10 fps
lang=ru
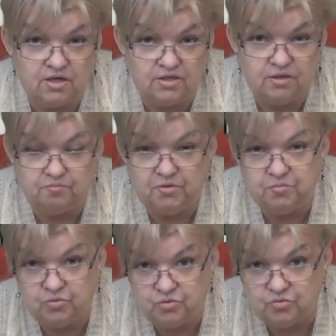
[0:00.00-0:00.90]

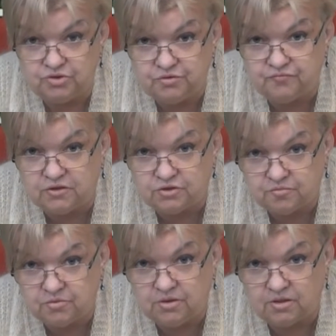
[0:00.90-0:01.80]
каким-нибудь очень
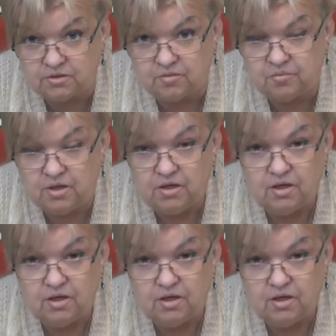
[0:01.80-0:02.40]
важным датам.